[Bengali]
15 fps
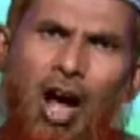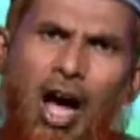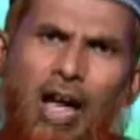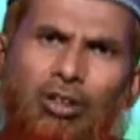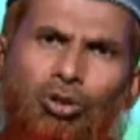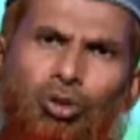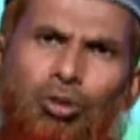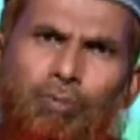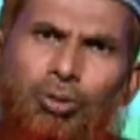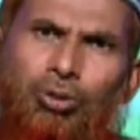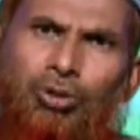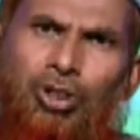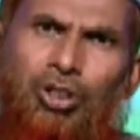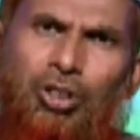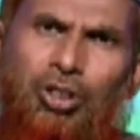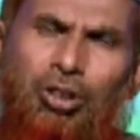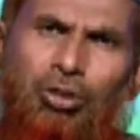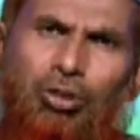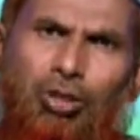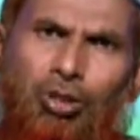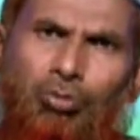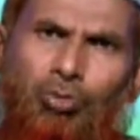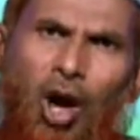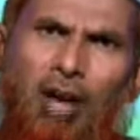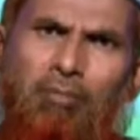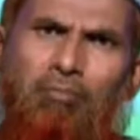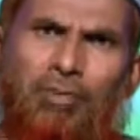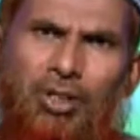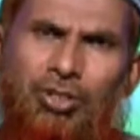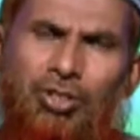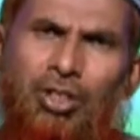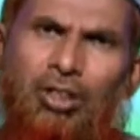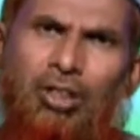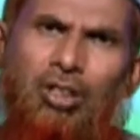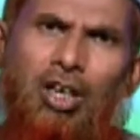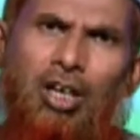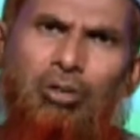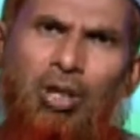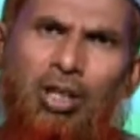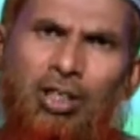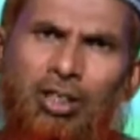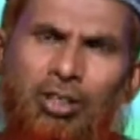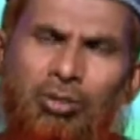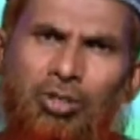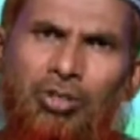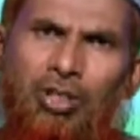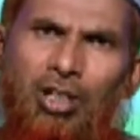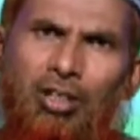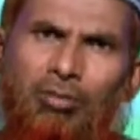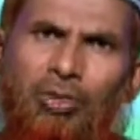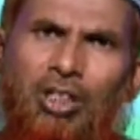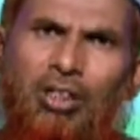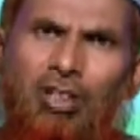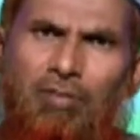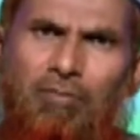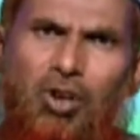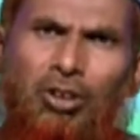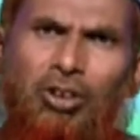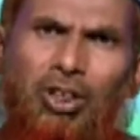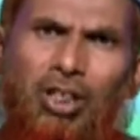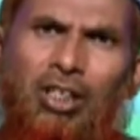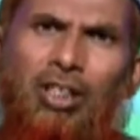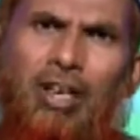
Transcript: আত্মপ্রতিষ্ঠিত মোহাম্মদ সাল্লাহ আলহি ওসাল্লাম ইতিমধ্যে